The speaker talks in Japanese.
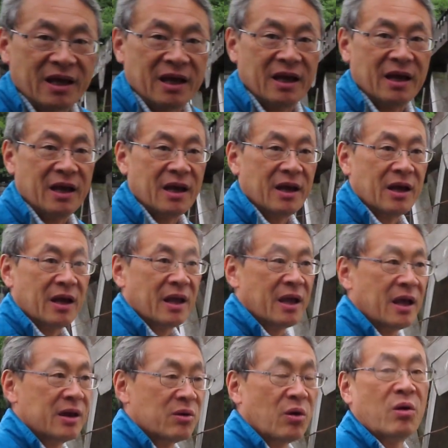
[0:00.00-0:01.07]

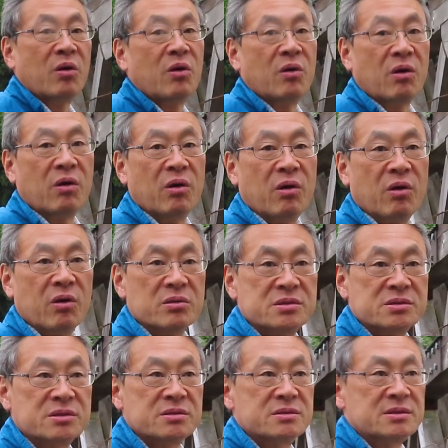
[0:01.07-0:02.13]
えー、の
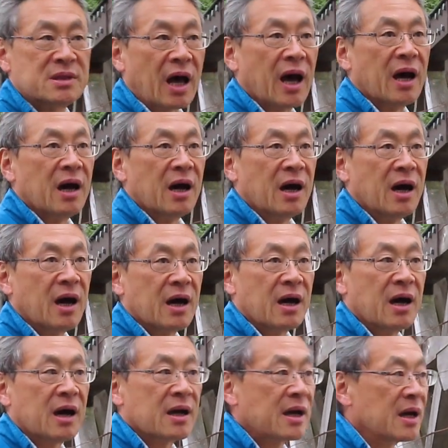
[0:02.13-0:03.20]
作った
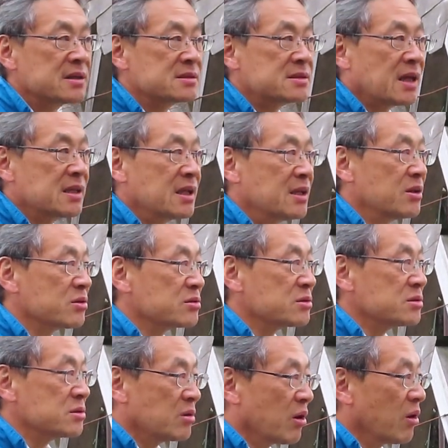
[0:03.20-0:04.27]
関西電力
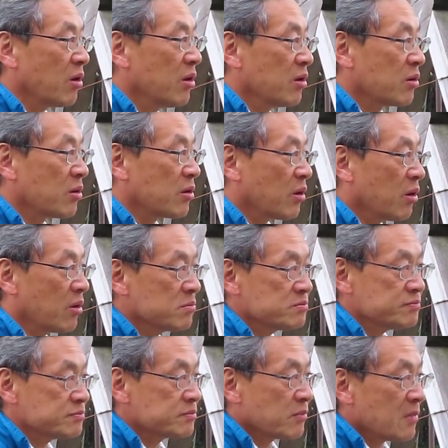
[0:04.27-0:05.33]
の
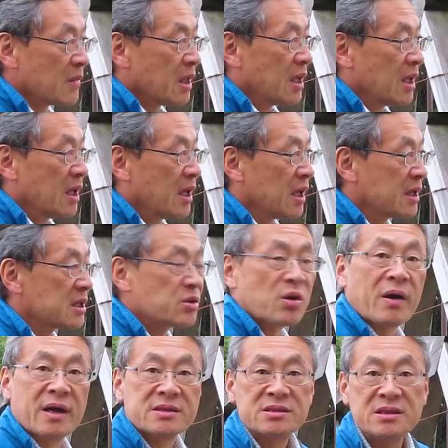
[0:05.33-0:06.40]
木曽
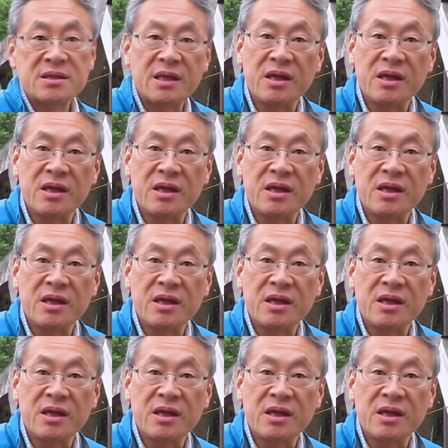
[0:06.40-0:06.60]
川水